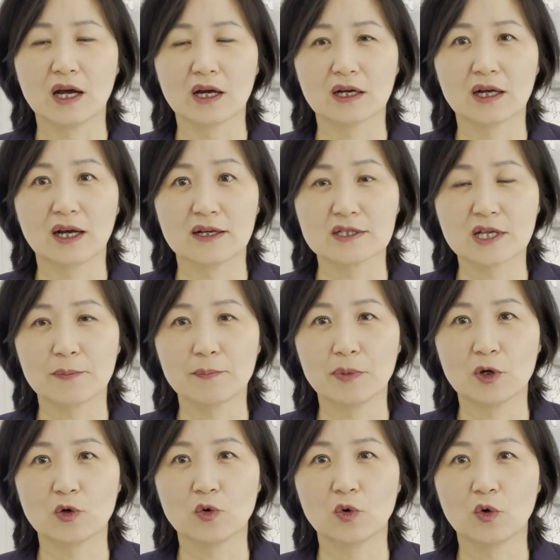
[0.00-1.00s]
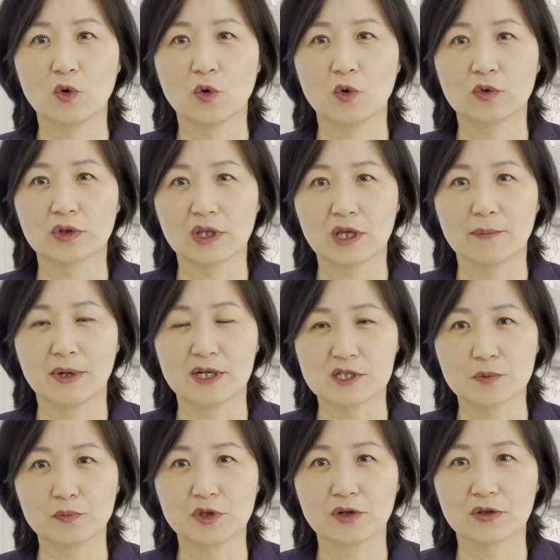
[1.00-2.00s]
아까 이사파로 때
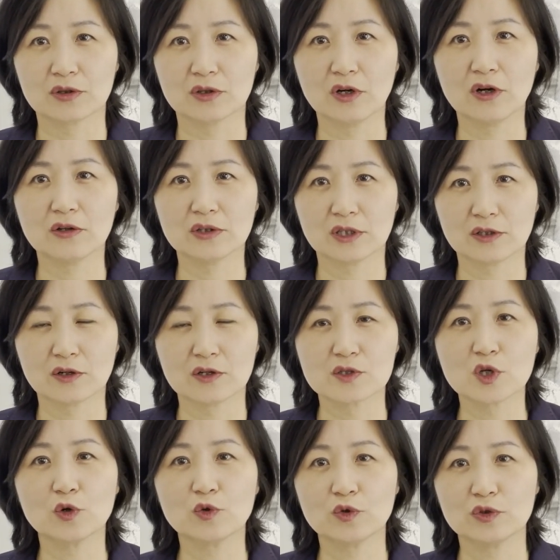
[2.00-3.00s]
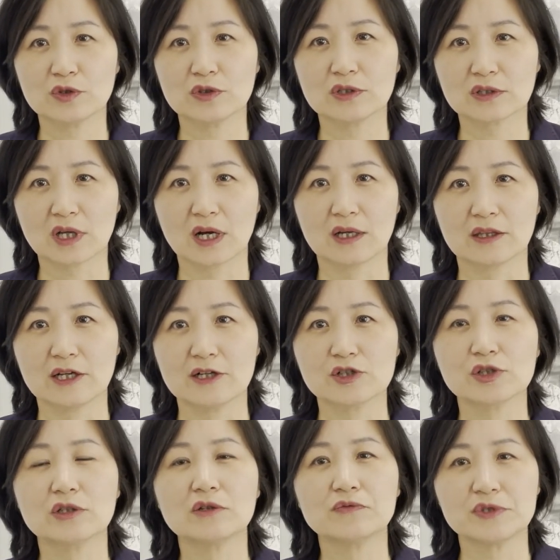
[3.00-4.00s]
말씀드렸던 이런 서류들을 다
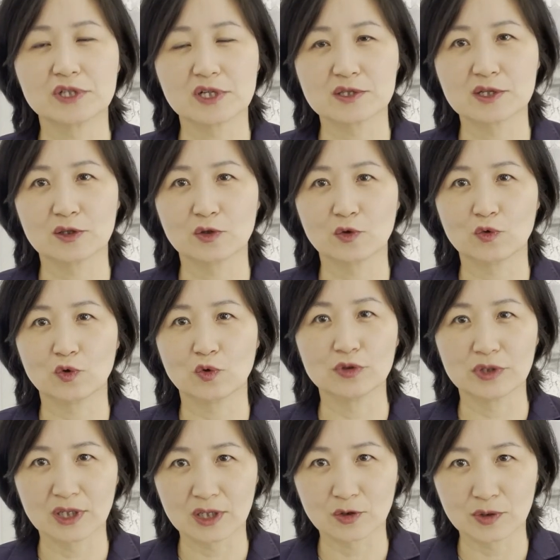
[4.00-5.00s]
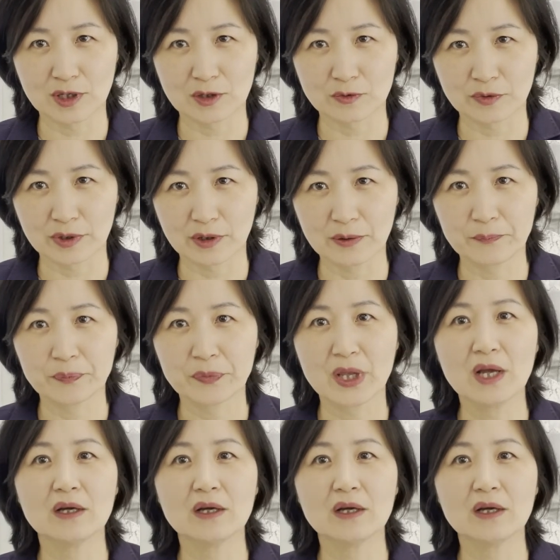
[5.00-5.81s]
내셔널 비자 센터로 보내게 되고요.